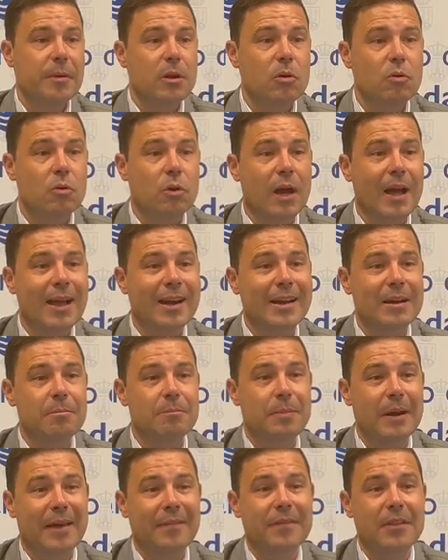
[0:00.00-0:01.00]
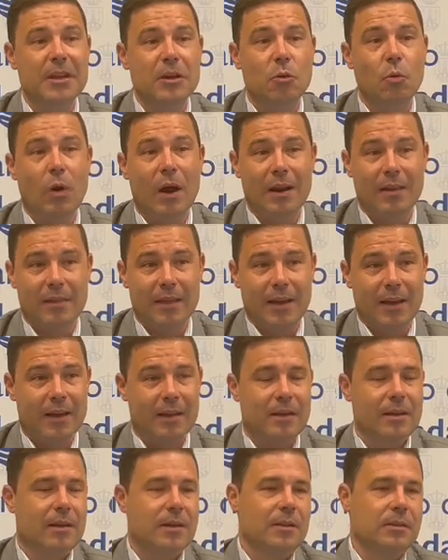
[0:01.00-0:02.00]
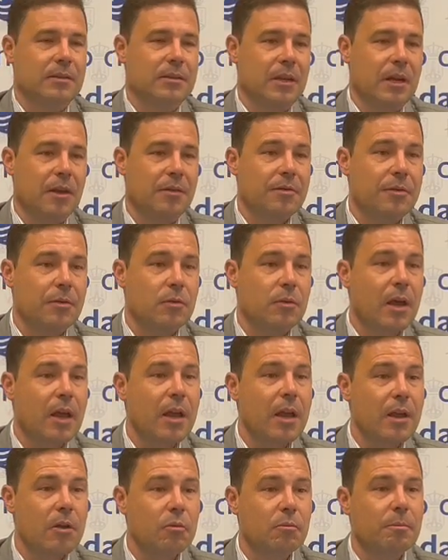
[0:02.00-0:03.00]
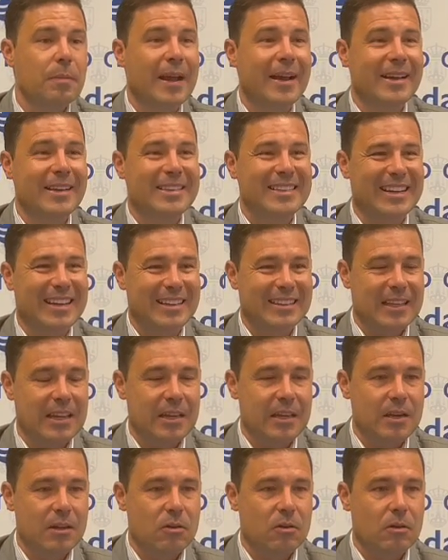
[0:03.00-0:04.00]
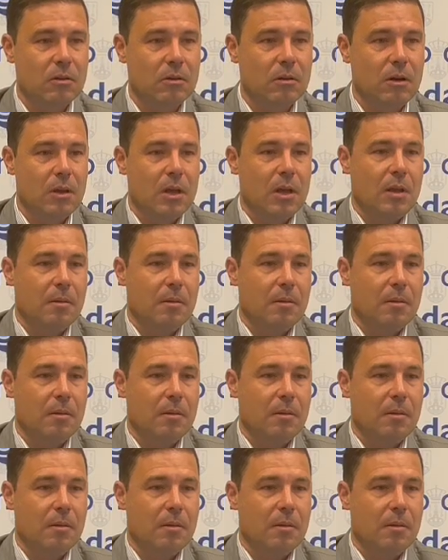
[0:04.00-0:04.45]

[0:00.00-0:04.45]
En lugar, el plan de igualdad de la ciudad es un plan estratégico